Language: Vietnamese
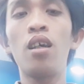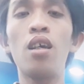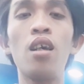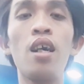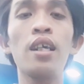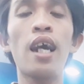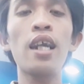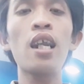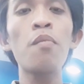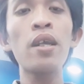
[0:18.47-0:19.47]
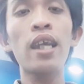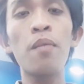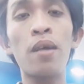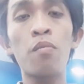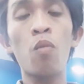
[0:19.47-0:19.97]
à, gửi đến mấy chị
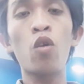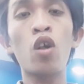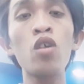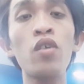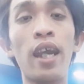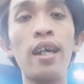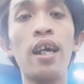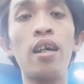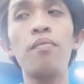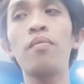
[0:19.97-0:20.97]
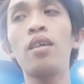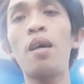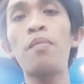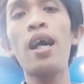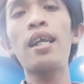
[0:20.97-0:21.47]
mình một buổi tối vui vẻ hả
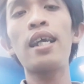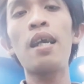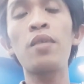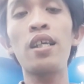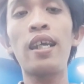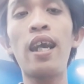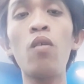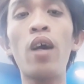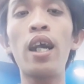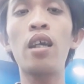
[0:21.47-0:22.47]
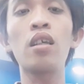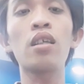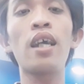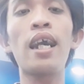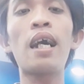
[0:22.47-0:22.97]
hôm nay thì em chia sẻ về
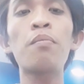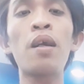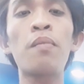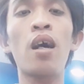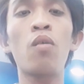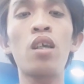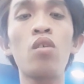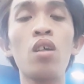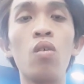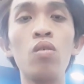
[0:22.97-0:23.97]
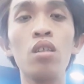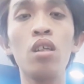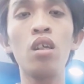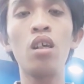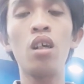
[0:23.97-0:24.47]
thiện âm bên bờ và vũ trụ
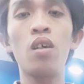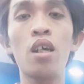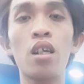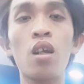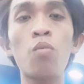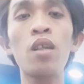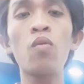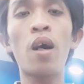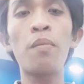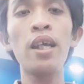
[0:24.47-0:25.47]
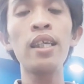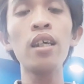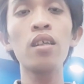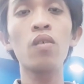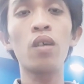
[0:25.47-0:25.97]
à, thông tin và mới
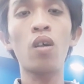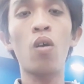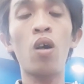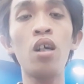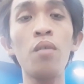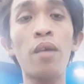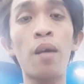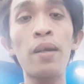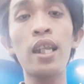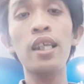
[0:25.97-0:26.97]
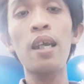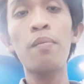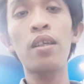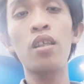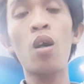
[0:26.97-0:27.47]
nhất và của mà mấy anh chị em
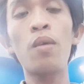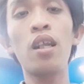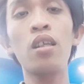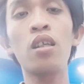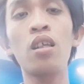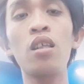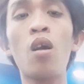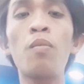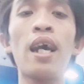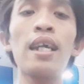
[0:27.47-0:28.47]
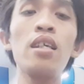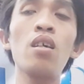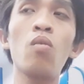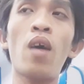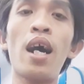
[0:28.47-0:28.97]
mình cho mình cho mình hay
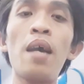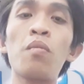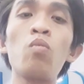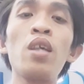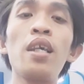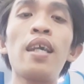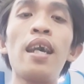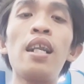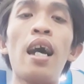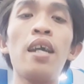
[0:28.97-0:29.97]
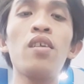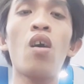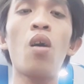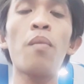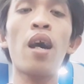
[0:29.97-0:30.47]
và em cũng chia sẻ lại
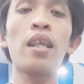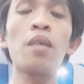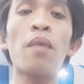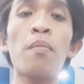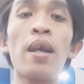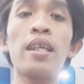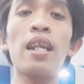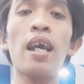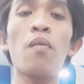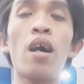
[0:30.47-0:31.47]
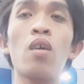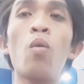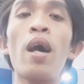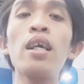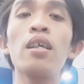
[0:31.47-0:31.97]
cho mà những bạn bè chị này và
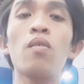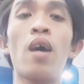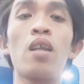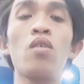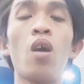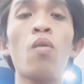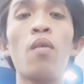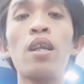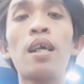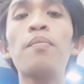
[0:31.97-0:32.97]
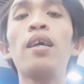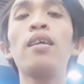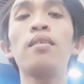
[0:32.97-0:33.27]
cô bác và theo dõi và quan tâm hả